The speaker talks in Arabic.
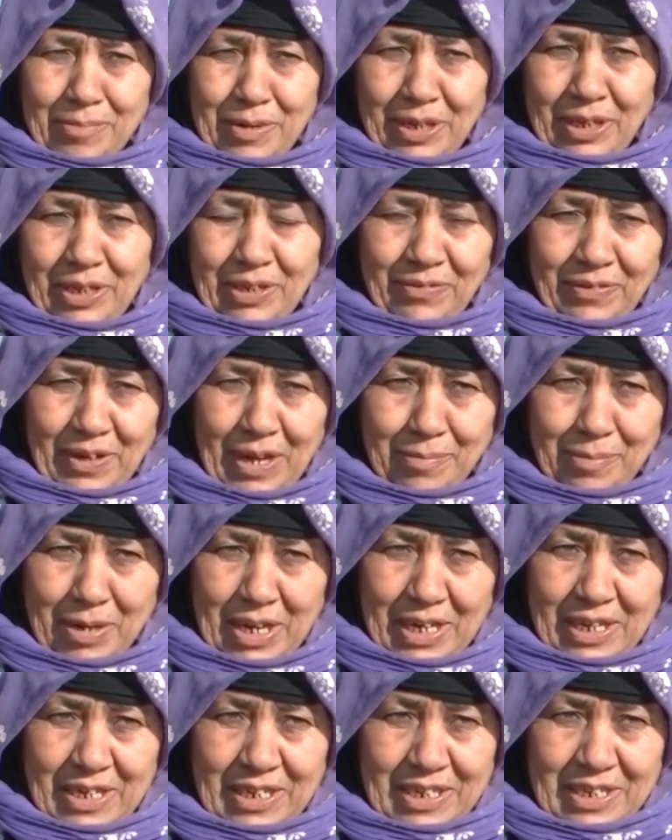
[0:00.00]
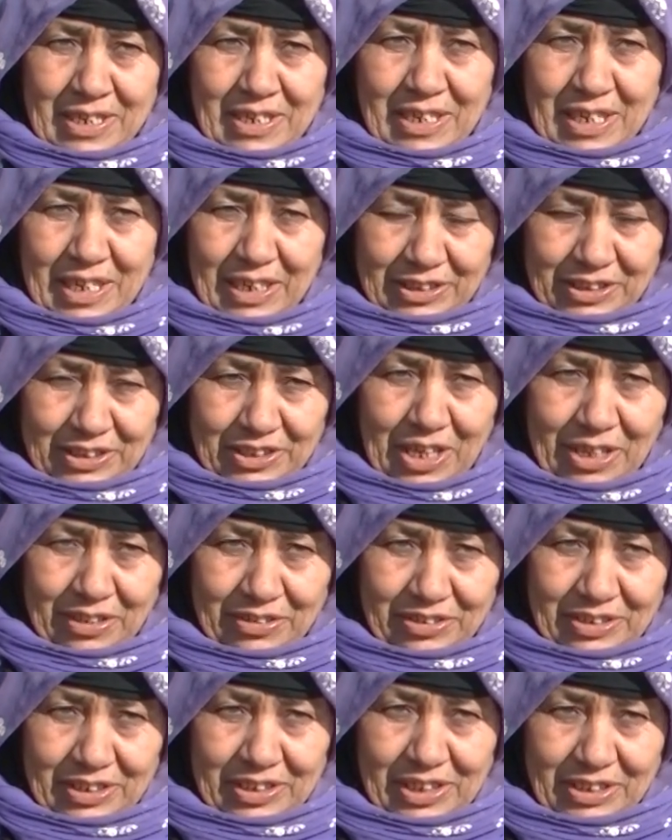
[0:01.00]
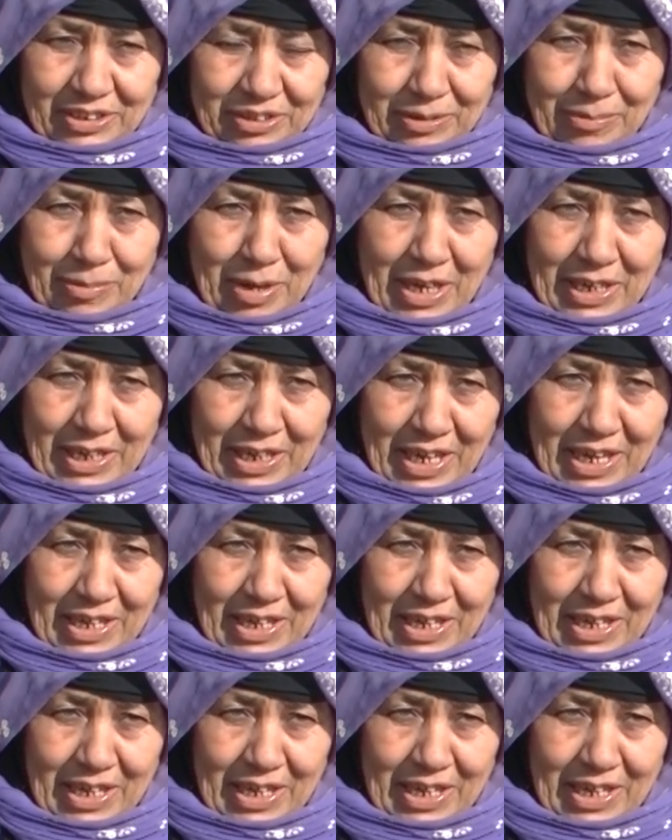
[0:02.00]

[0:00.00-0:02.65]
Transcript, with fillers: من ريف حماه الشرجي الشمالي